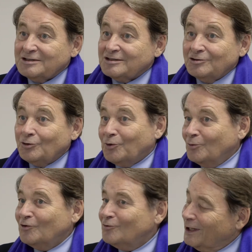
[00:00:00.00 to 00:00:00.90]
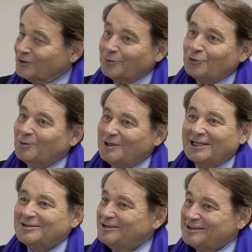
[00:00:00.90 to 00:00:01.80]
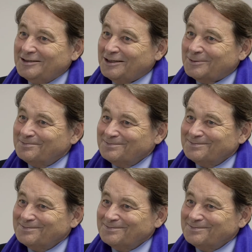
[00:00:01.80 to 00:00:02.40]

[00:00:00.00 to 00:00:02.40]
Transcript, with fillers: essaient de promouvoir depuis bien des années.